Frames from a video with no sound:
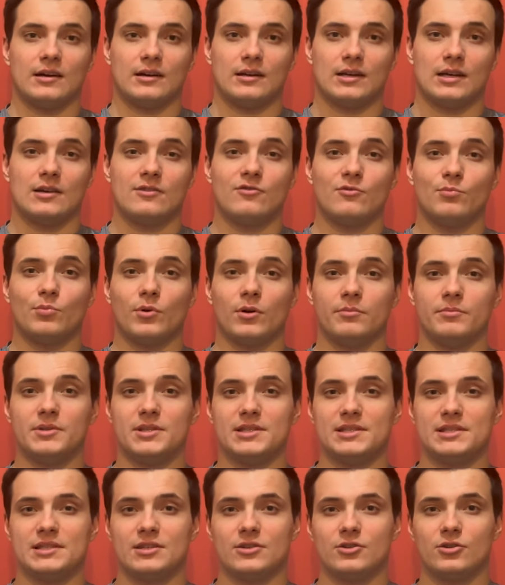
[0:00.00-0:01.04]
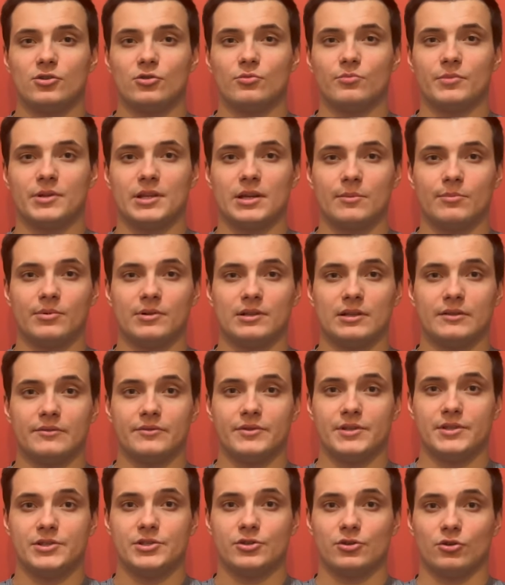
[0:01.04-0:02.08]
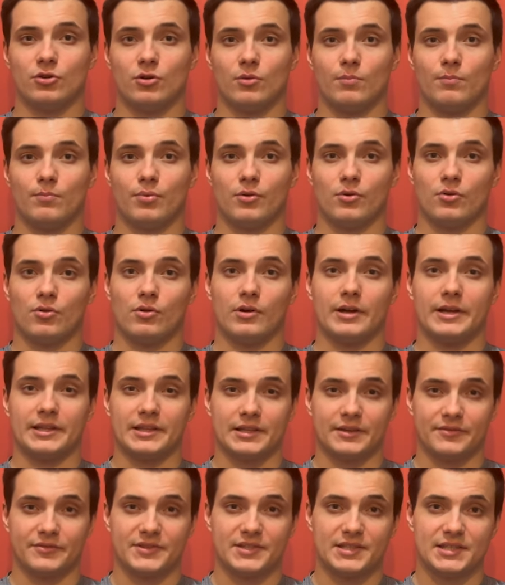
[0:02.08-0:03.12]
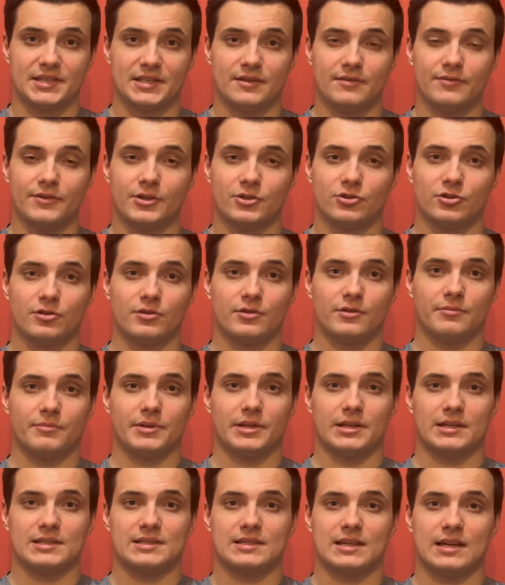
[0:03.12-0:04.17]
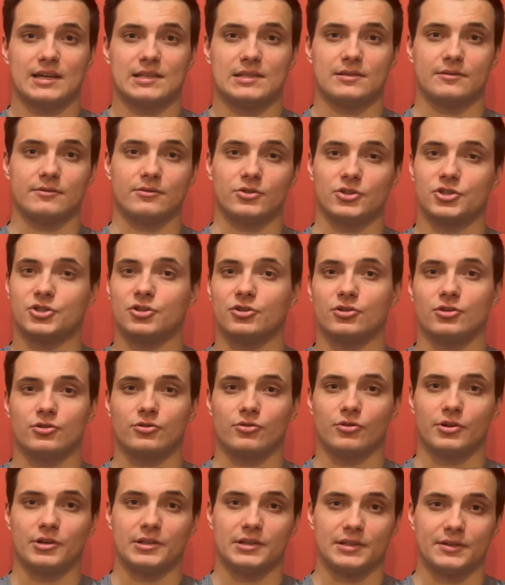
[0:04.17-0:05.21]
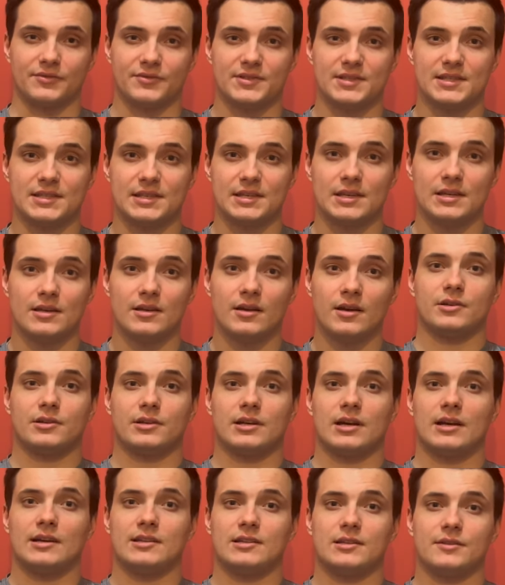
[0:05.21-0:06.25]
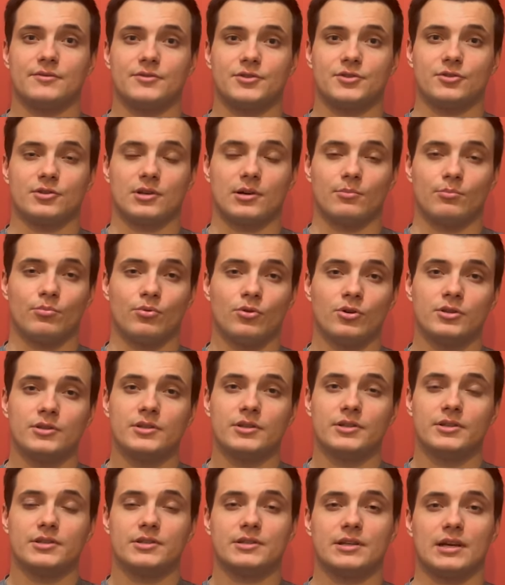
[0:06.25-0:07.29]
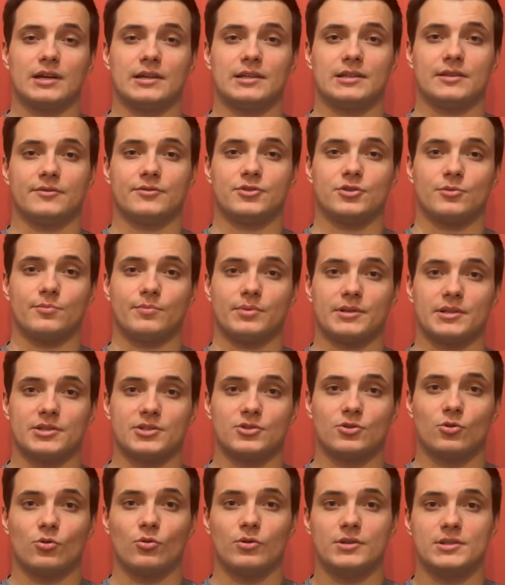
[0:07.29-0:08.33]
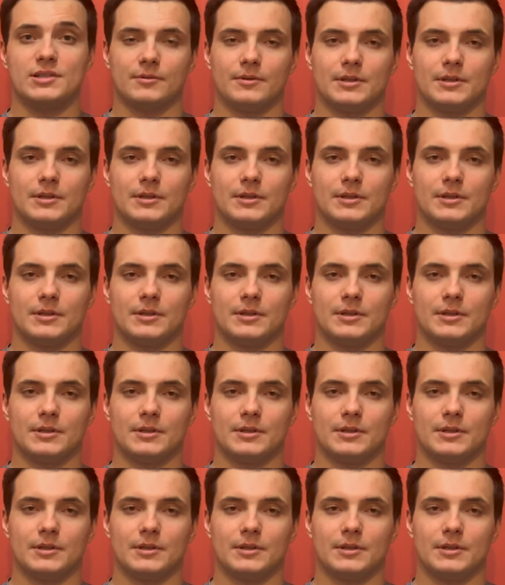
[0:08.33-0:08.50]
как вы помните, у меня было видео про NFT, в котором я рассказывал, что такое NFT, как это все работает, как это все происходит.